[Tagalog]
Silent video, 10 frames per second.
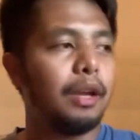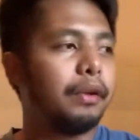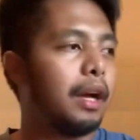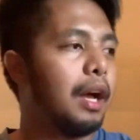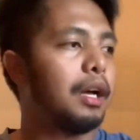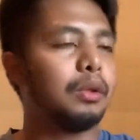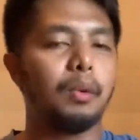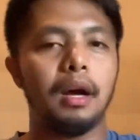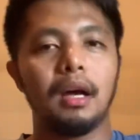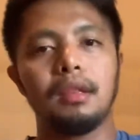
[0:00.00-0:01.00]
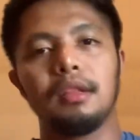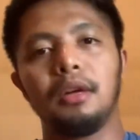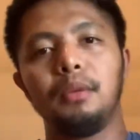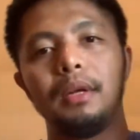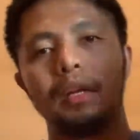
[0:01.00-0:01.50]
Nakakatuwa nga si Sir
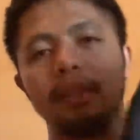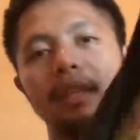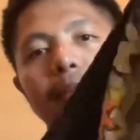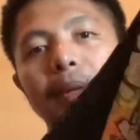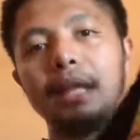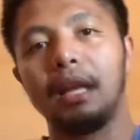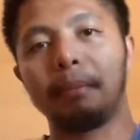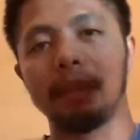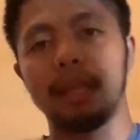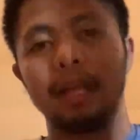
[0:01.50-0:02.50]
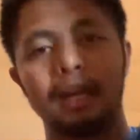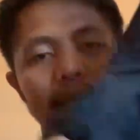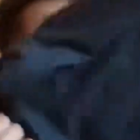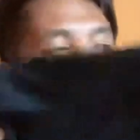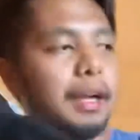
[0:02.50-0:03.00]
Will kasi nagpadala pa talaga
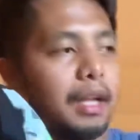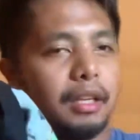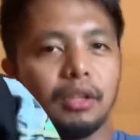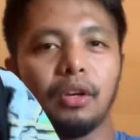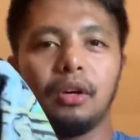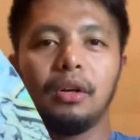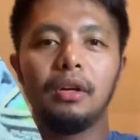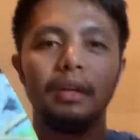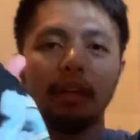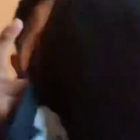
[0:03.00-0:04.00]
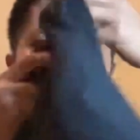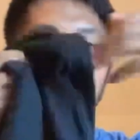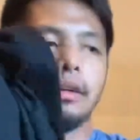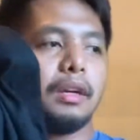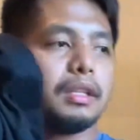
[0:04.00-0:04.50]
ng mga ganito
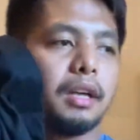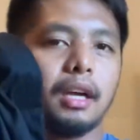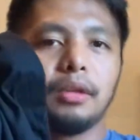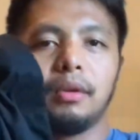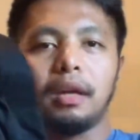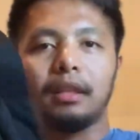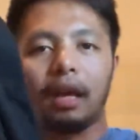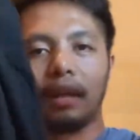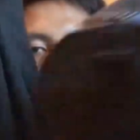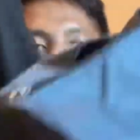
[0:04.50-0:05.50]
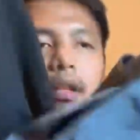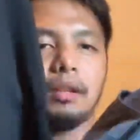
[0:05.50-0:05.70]
ito at saka itong kay Tanat na